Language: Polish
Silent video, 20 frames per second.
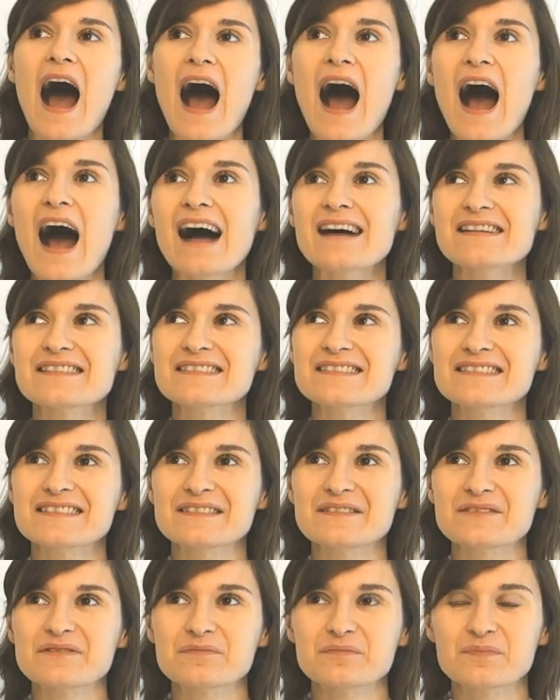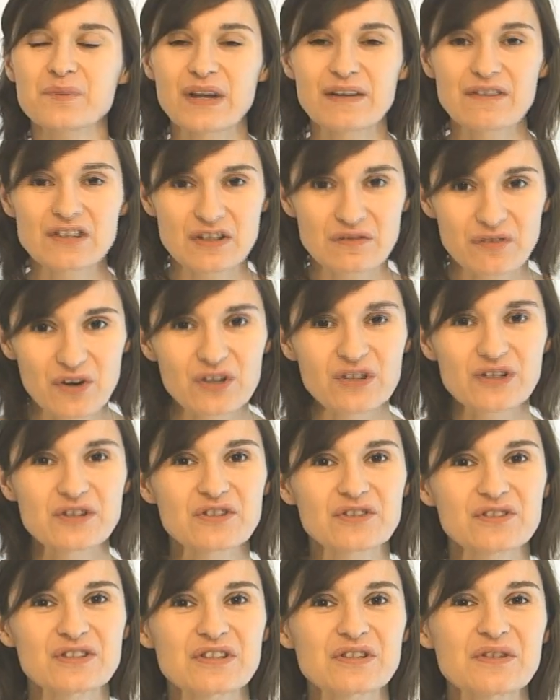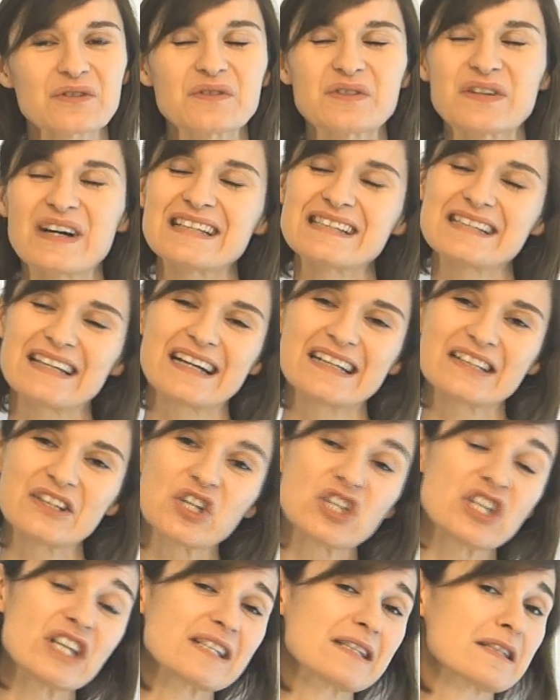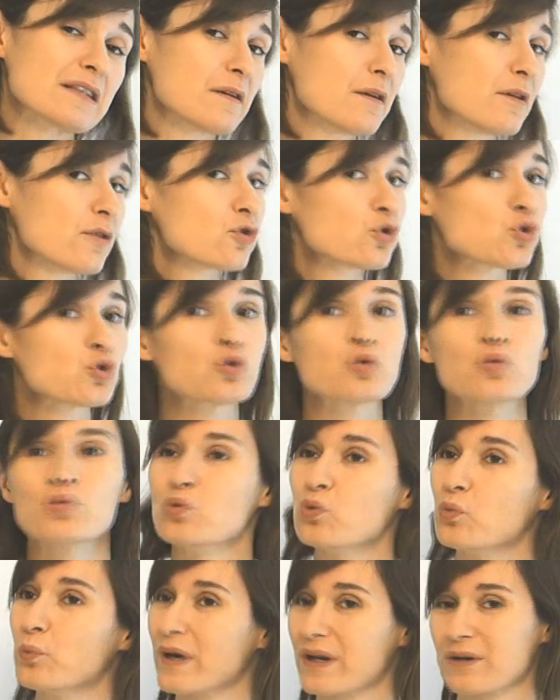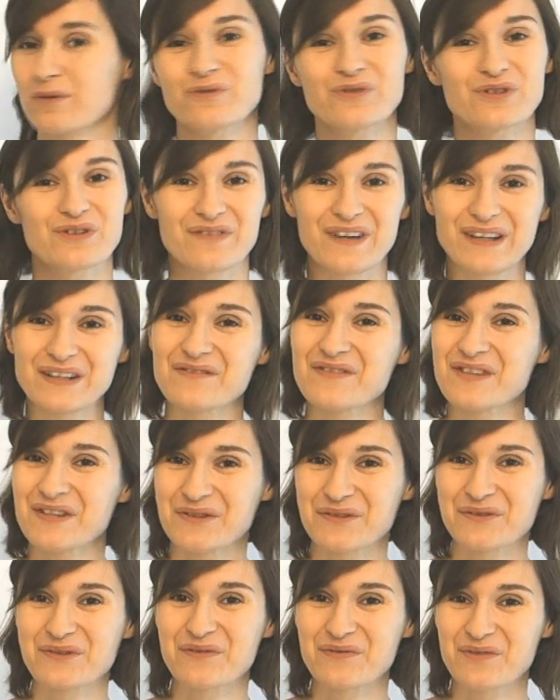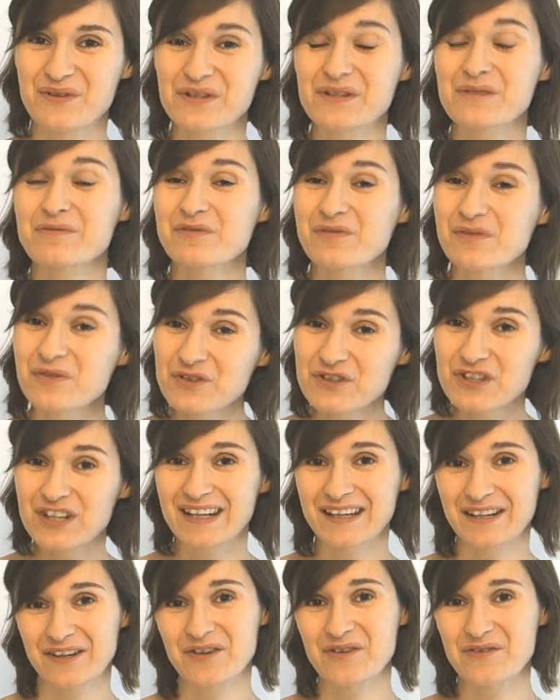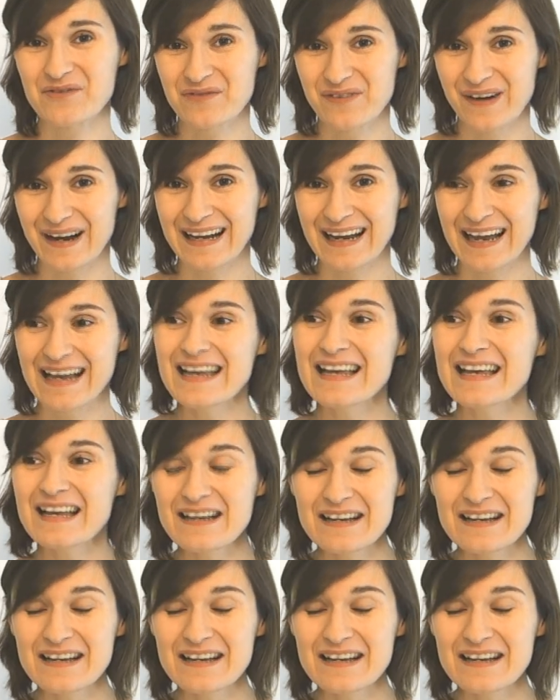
a e, pojawia się w określonych sytuacjach, no i jest super używany w języku włoskim, zwróćcie na niego uwagę.